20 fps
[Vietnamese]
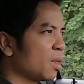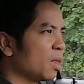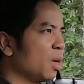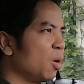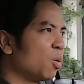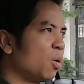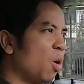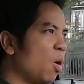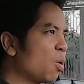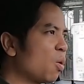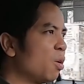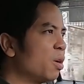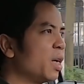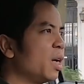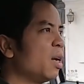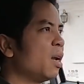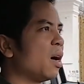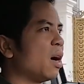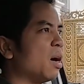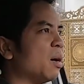Điều đó có
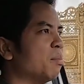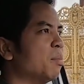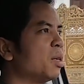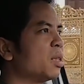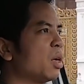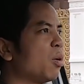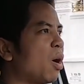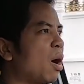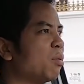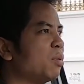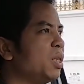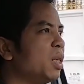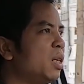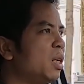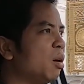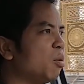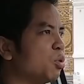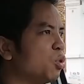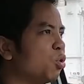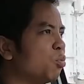nghĩa là mức tiêu hao nhiên
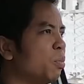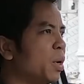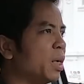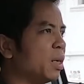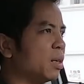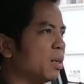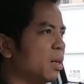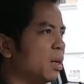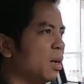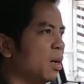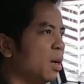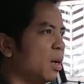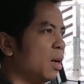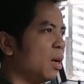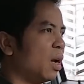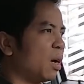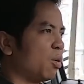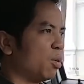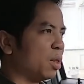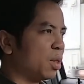liệu trung bình
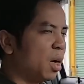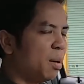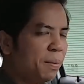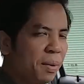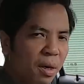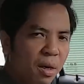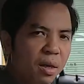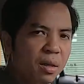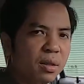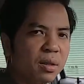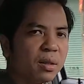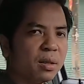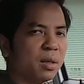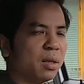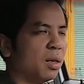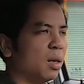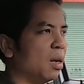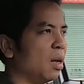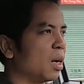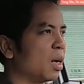lại còn thấp hơn
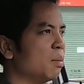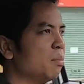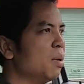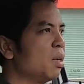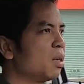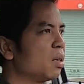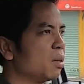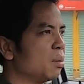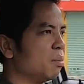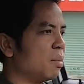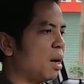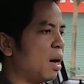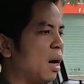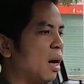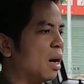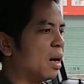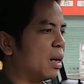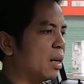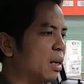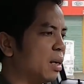là cái mức
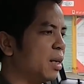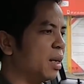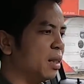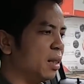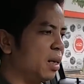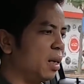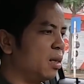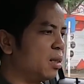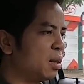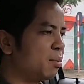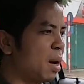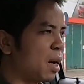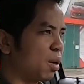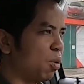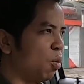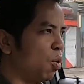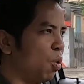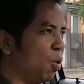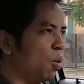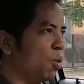mà hiển thị trên bảng
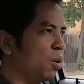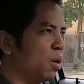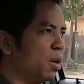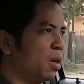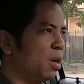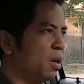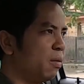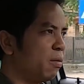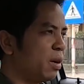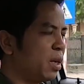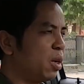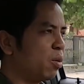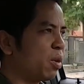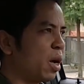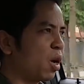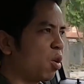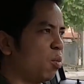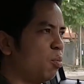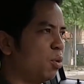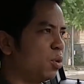đồng hồ. Và điều
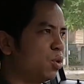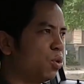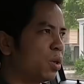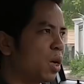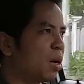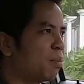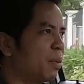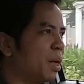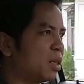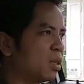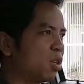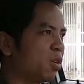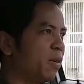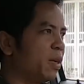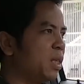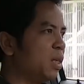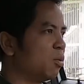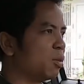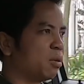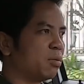này có một chút khác biệt so
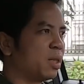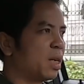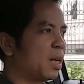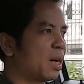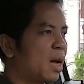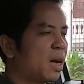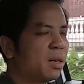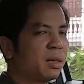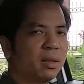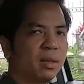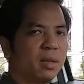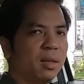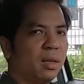với nhiều dòng xe khác.